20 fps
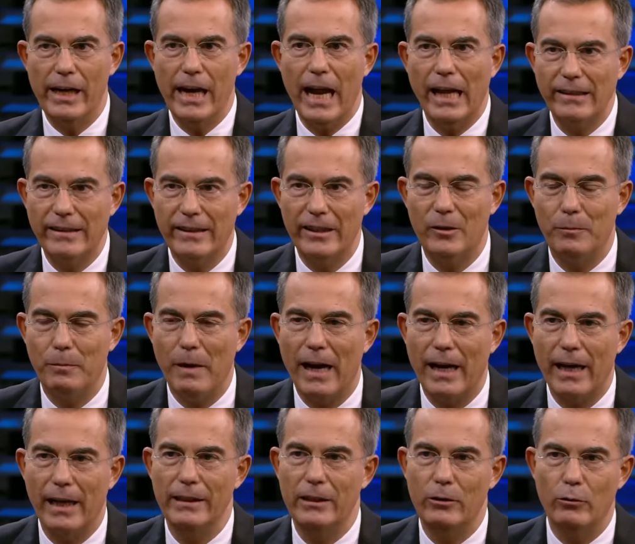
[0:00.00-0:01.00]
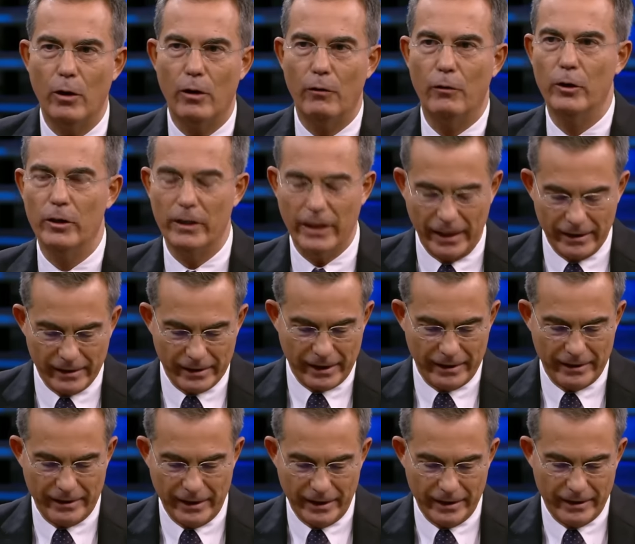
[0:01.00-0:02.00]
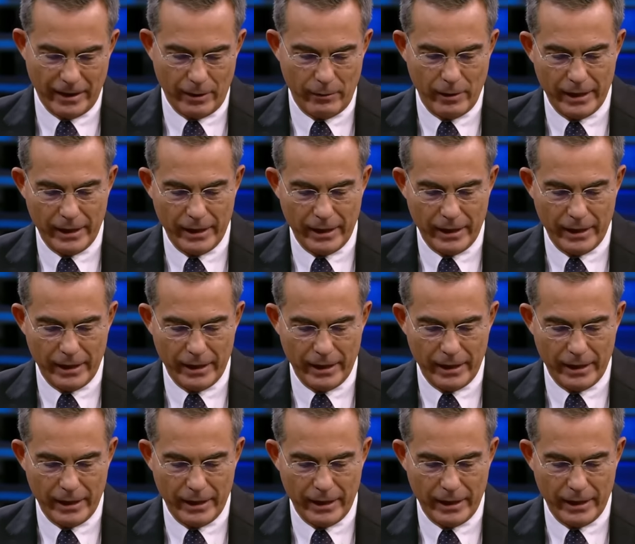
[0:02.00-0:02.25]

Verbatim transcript: Là si spacca di nuovo destra e sinistra.